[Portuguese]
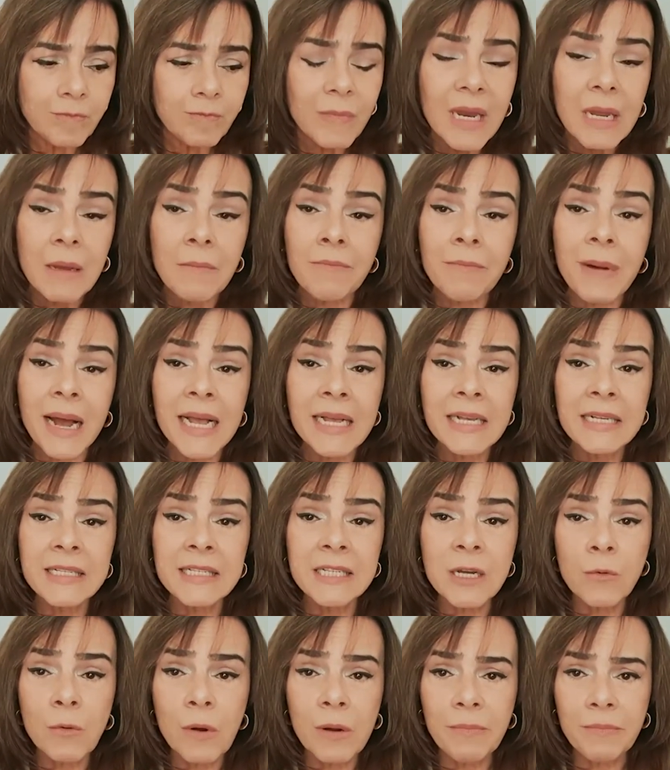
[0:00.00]
mais
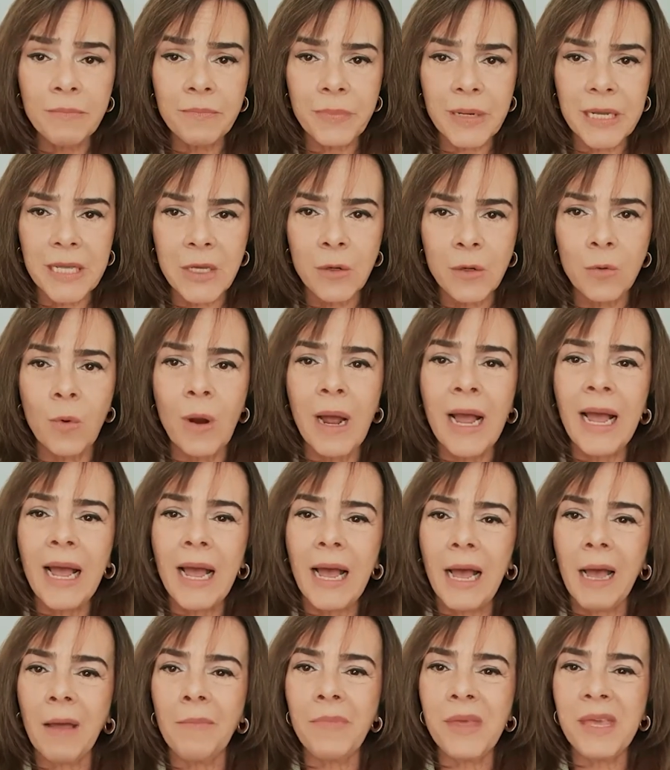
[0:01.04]
eu amplio
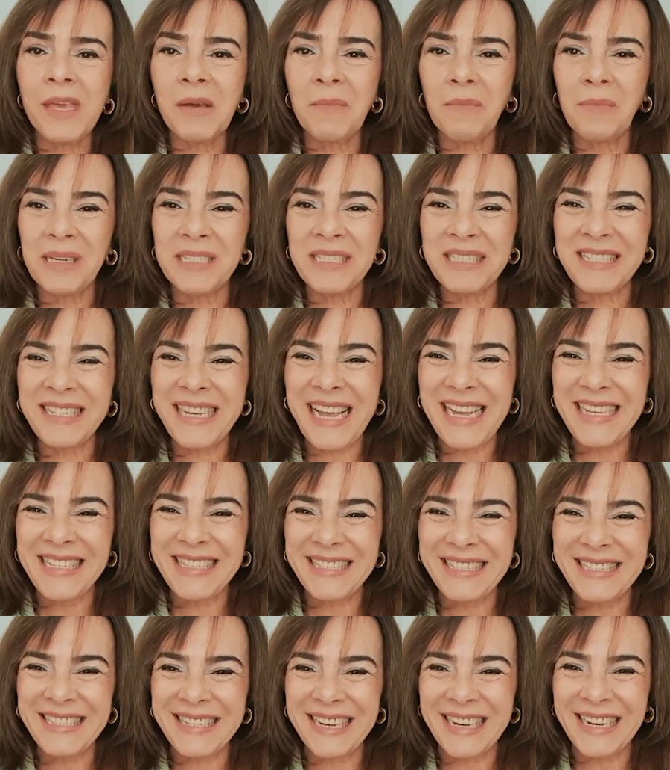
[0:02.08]
a minha
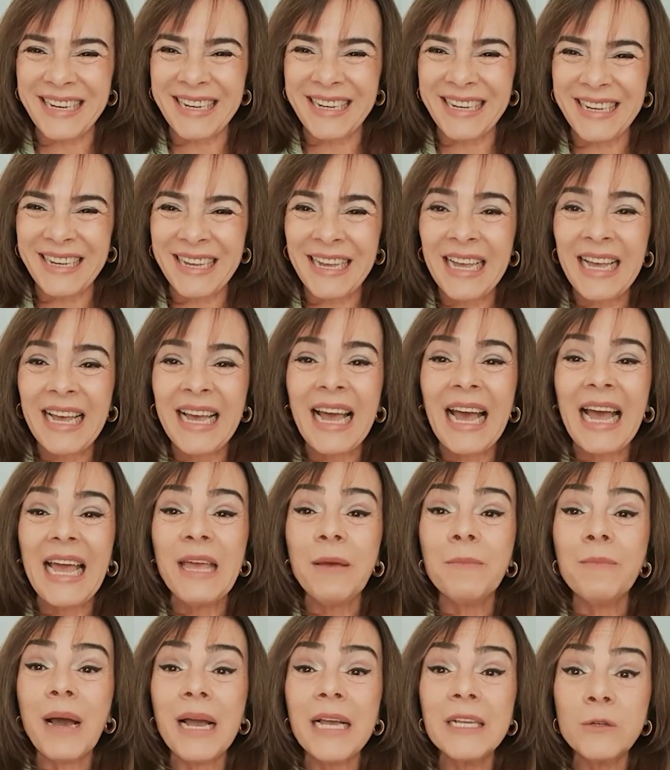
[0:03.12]
paciência,
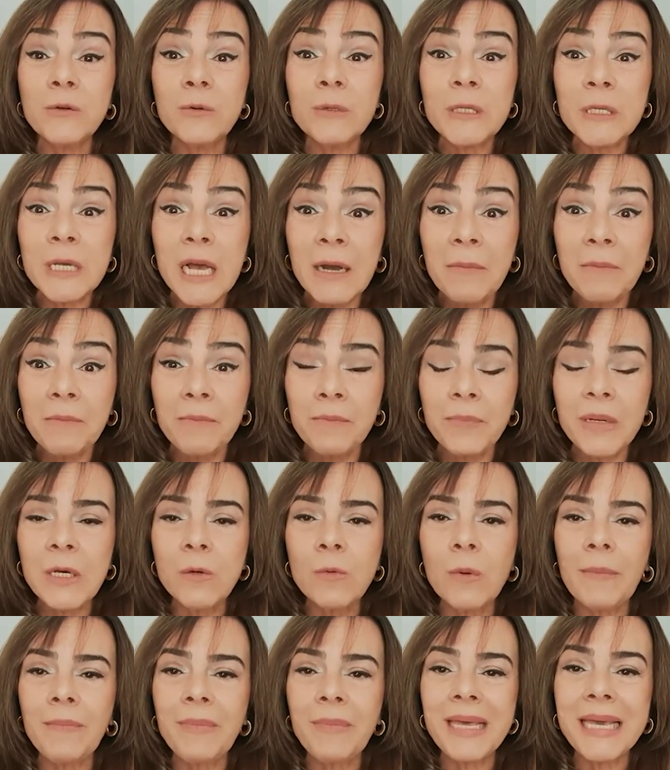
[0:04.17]
mais eu
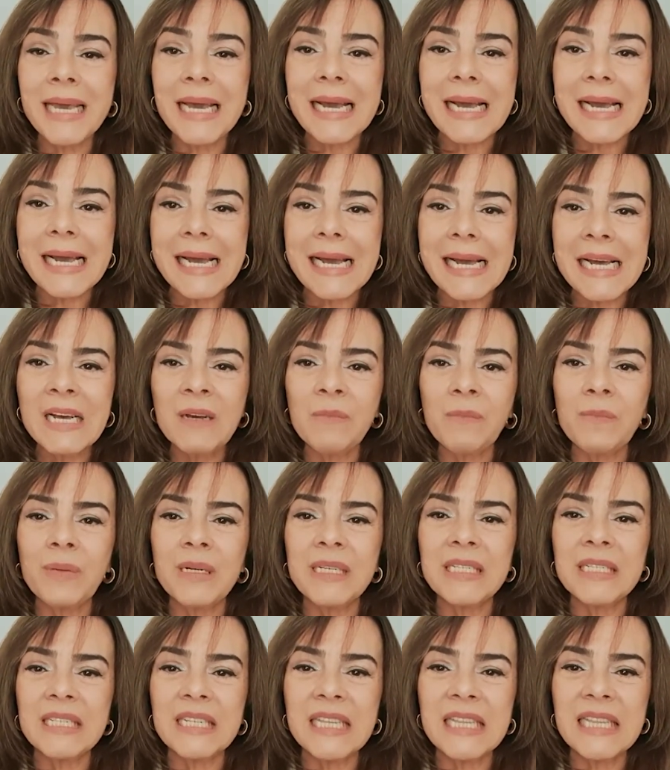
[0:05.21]
amplio a minha
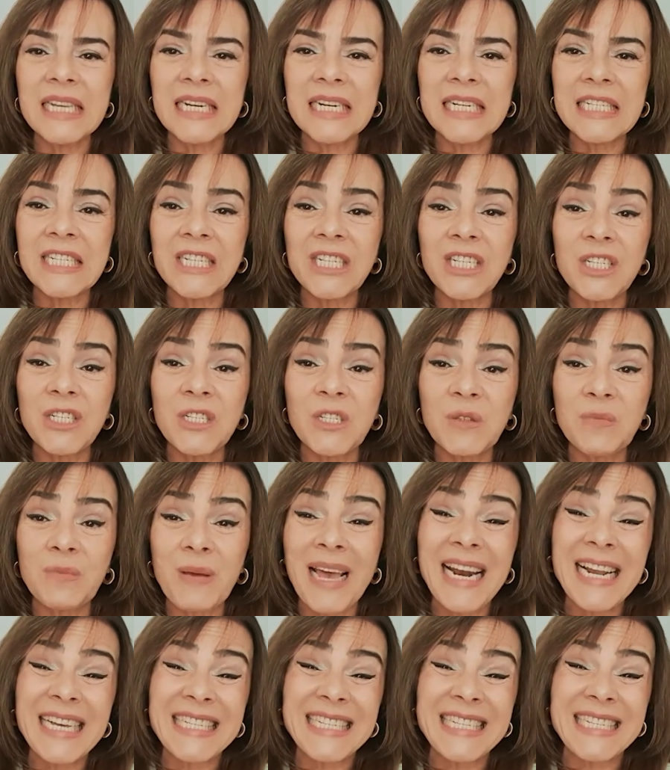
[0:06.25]
capacidade de
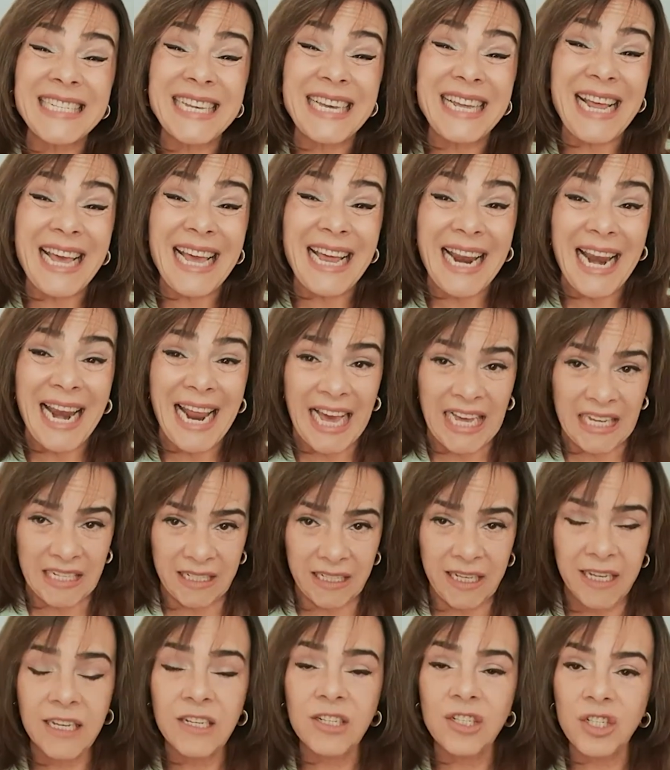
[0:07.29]
espera serena
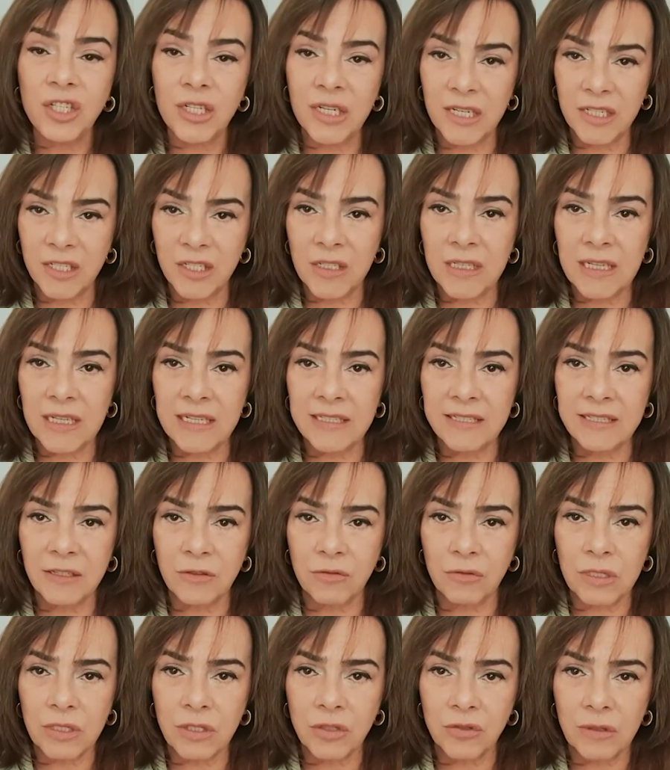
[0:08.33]
diante das
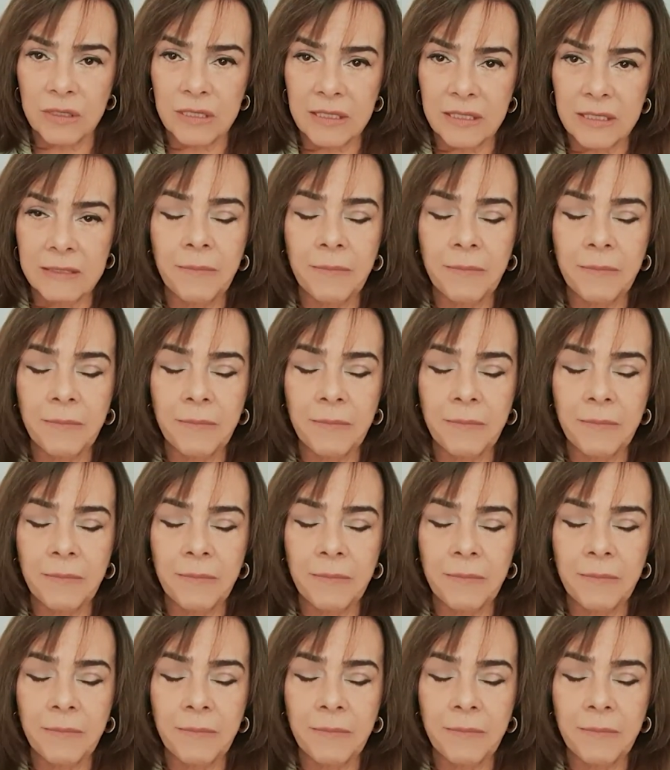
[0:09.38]
situações.